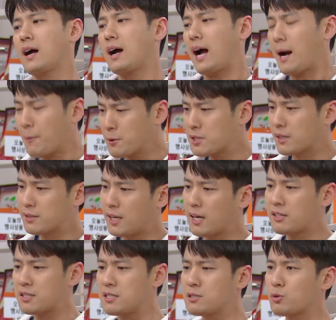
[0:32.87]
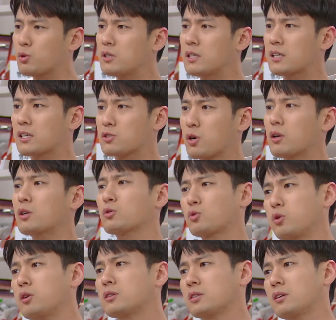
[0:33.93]
아버지가 사기치신 돈이니까 저라도
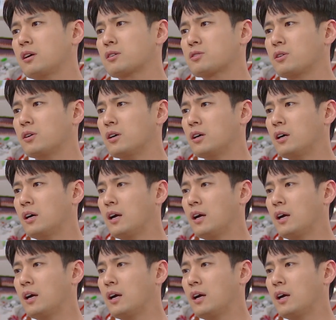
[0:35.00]
돌려드려야죠.